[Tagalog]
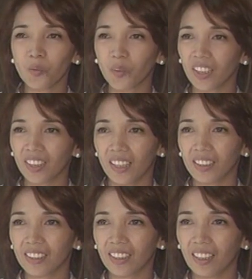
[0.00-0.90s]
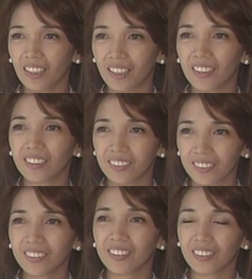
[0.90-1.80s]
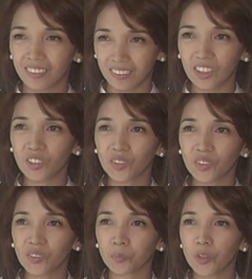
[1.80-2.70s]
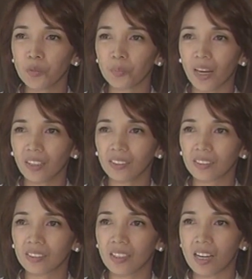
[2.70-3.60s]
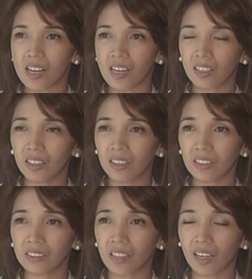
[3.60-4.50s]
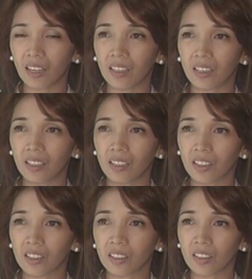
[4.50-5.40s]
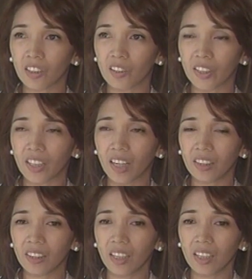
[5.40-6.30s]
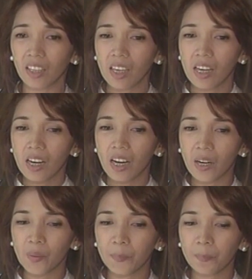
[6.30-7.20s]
worth it yung yung price na hiningi sa akin ng ng lawyer. I think um